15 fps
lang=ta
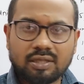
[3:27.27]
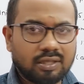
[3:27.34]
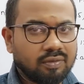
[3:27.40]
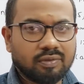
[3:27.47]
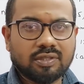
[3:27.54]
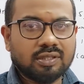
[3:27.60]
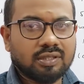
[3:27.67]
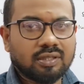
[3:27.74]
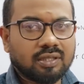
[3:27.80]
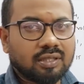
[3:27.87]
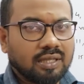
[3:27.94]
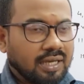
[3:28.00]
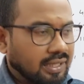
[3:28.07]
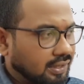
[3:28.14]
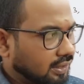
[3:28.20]
ஈக்குவேஷன்
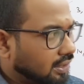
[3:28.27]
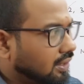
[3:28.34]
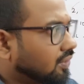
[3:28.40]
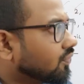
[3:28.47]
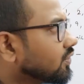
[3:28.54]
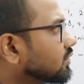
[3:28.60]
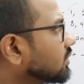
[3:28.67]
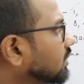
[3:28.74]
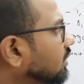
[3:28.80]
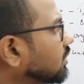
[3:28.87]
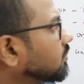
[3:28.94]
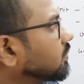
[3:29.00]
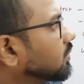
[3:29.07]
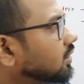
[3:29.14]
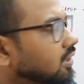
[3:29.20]
இருக்காது அந்த ஈக்குவேஷன்
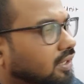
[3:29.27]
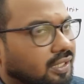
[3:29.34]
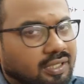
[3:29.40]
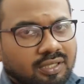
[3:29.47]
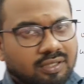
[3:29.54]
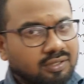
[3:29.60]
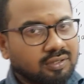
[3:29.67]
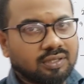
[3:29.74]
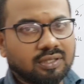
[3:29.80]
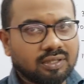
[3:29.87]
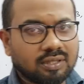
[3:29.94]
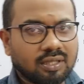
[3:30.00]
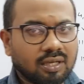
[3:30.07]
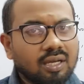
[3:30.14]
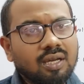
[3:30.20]
எழுதி பார்க்குறக்கு என்ன கஷ்டம்
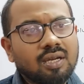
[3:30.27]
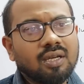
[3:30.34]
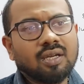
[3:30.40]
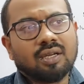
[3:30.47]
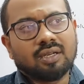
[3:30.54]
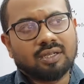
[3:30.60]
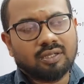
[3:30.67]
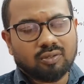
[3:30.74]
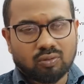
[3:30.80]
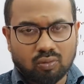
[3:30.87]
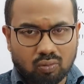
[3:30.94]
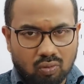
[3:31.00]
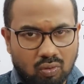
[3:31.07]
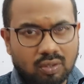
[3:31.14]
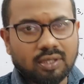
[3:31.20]
எனக்கு தெரில நீங்கள்
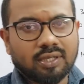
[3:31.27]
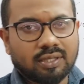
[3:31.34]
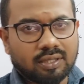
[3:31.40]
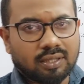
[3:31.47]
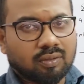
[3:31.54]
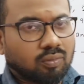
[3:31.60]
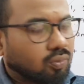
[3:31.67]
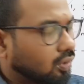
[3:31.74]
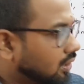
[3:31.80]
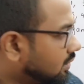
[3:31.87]
ஒரு நோட் எடுங்க ஒரு